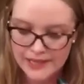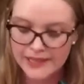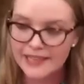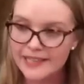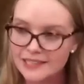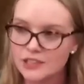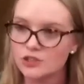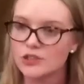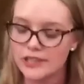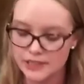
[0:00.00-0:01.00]
y el
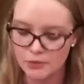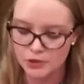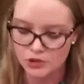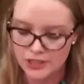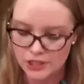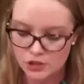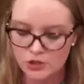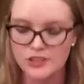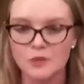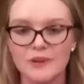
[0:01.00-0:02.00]
éxito de este
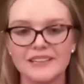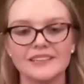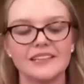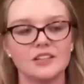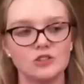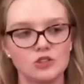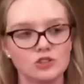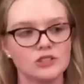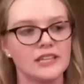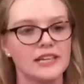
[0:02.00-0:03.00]
proceso depende de
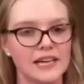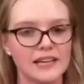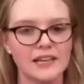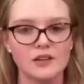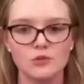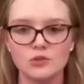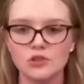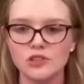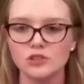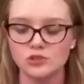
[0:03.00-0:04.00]
todos y cada
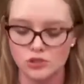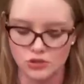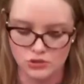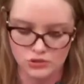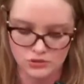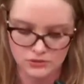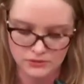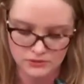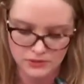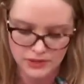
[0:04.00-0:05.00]
uno de nosotros.
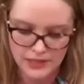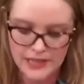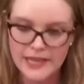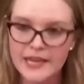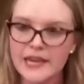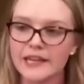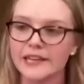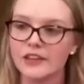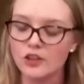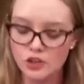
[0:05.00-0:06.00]

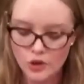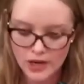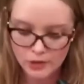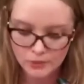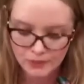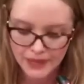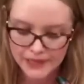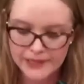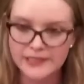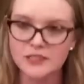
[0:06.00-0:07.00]
Que Dios nos
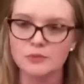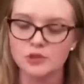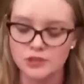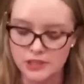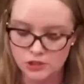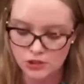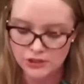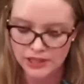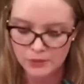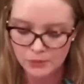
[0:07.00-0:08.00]
acompañe en este proceso
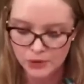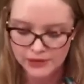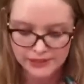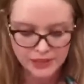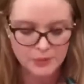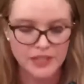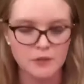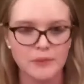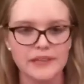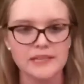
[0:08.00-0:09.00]
tan importante para
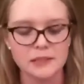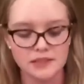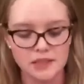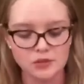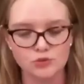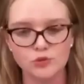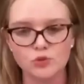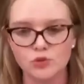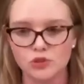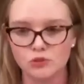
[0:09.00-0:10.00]
el país y su
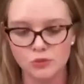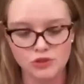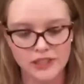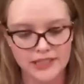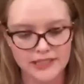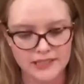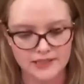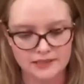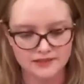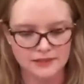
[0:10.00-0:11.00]
futuro. Muchas
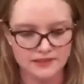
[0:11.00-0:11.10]
gracias.